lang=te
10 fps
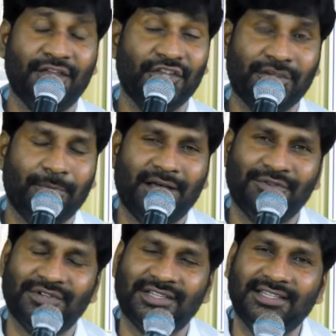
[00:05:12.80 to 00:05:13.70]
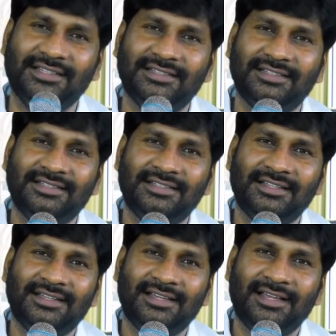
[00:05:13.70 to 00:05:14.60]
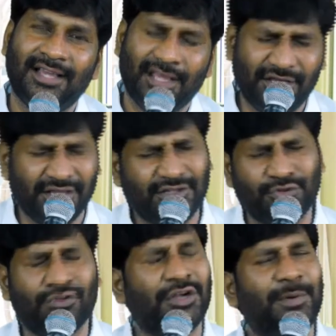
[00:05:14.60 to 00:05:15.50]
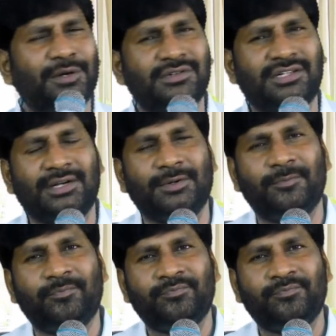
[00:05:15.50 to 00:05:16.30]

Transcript: ఎంత బాధ ఉంటుంది ఎంత దుఃఖపడి ఉంటాడు